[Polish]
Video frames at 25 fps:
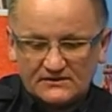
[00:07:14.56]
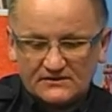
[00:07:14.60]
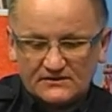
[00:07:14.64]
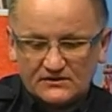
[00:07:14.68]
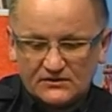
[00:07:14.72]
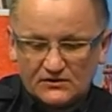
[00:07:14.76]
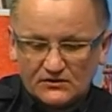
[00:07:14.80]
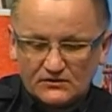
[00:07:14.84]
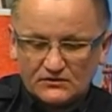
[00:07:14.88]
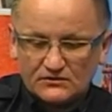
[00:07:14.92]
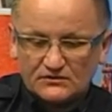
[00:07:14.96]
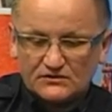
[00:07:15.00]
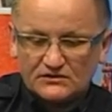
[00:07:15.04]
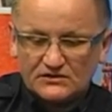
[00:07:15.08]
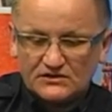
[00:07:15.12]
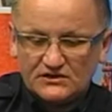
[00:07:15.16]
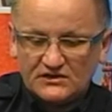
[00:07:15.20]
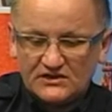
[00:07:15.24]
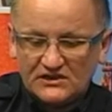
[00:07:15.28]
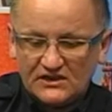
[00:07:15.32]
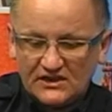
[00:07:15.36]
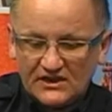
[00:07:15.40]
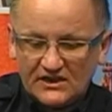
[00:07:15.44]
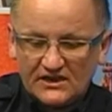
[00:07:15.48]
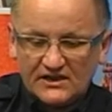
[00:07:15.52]
no,
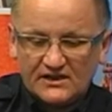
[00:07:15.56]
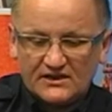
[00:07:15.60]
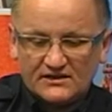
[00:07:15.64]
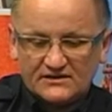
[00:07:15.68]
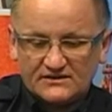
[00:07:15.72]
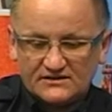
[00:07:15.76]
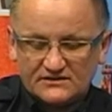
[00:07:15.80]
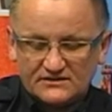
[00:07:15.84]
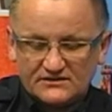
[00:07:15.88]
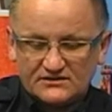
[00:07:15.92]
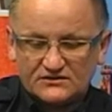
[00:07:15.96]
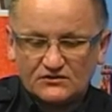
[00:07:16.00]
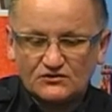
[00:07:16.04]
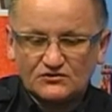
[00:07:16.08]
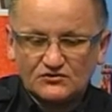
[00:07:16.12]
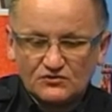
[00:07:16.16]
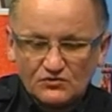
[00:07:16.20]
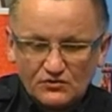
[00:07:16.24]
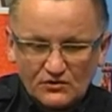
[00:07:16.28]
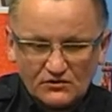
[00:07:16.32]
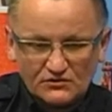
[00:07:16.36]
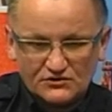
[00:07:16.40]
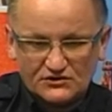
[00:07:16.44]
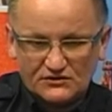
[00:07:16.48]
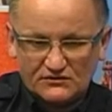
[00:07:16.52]
nie
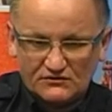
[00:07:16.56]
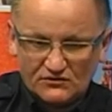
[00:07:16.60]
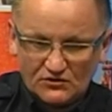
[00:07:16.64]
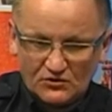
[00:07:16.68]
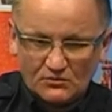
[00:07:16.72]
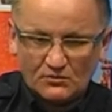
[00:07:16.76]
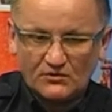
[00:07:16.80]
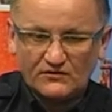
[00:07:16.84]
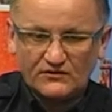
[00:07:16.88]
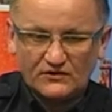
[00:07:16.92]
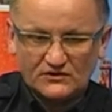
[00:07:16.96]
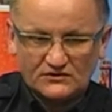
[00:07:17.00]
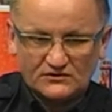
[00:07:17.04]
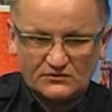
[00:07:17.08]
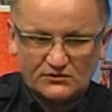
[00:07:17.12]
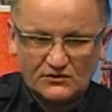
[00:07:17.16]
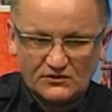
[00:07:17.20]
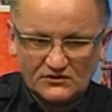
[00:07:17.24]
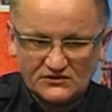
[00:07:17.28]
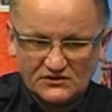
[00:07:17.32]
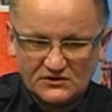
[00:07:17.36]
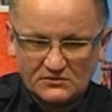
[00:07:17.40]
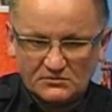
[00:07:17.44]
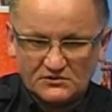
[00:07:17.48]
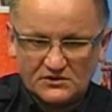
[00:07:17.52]
stosują się do
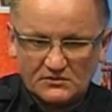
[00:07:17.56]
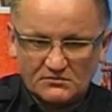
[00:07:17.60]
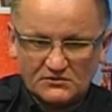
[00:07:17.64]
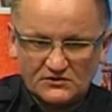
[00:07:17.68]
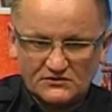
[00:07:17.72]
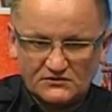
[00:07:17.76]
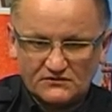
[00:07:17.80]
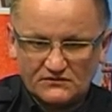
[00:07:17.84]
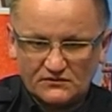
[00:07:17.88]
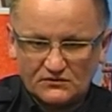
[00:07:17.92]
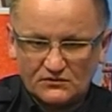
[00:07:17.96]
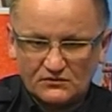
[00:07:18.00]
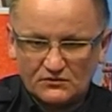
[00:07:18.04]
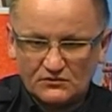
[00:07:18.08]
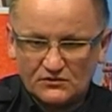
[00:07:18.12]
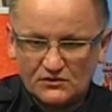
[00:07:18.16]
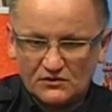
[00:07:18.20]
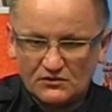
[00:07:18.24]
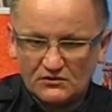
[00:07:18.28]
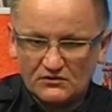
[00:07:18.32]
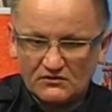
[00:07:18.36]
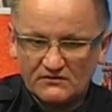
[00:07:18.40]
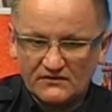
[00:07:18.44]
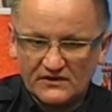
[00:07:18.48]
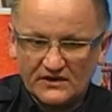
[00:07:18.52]
obowiązujących przepisów ruchu
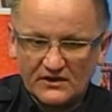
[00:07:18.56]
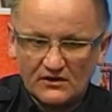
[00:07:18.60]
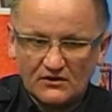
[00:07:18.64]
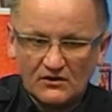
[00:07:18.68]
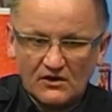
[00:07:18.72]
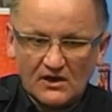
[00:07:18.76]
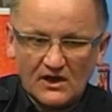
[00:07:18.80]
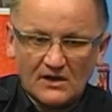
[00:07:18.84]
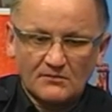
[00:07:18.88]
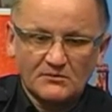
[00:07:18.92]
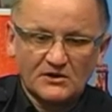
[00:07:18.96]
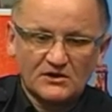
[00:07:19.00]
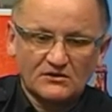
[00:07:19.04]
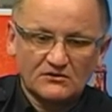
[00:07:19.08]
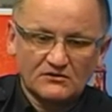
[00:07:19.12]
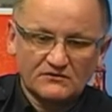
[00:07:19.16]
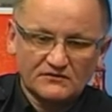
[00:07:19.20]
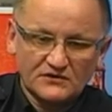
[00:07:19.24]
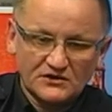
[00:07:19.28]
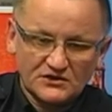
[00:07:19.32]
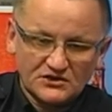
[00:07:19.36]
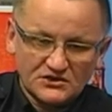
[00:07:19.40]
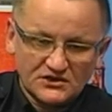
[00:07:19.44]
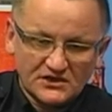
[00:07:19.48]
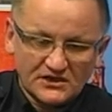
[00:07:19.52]
drogowego, a
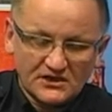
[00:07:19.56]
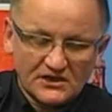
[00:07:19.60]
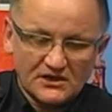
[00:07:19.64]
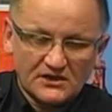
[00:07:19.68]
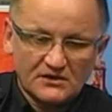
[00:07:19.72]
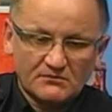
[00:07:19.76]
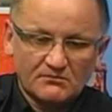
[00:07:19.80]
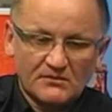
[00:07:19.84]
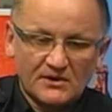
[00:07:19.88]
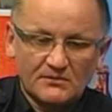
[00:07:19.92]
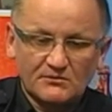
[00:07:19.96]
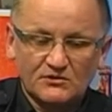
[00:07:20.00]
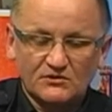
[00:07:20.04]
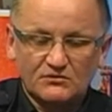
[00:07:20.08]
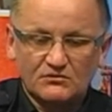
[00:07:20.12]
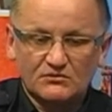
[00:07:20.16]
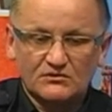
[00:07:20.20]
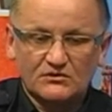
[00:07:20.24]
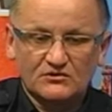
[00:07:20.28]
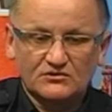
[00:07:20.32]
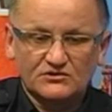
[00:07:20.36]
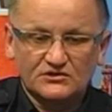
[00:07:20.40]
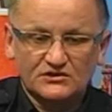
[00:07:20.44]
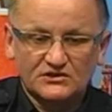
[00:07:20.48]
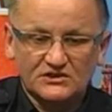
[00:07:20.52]
mianowicie mamy tu
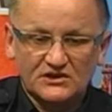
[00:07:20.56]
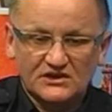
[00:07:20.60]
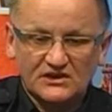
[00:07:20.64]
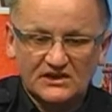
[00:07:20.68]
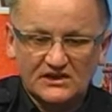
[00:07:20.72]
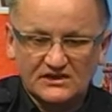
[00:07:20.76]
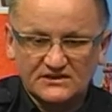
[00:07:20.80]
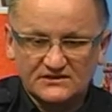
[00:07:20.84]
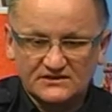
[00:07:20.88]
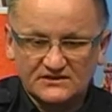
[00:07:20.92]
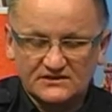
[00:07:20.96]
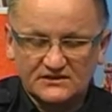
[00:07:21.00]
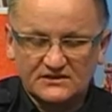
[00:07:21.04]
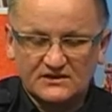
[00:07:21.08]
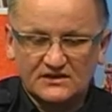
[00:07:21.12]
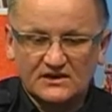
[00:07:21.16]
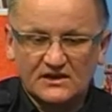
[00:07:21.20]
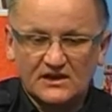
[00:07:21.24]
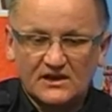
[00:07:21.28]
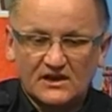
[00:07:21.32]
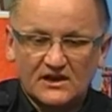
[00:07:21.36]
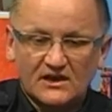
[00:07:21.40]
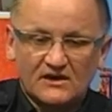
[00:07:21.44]
do czynienia z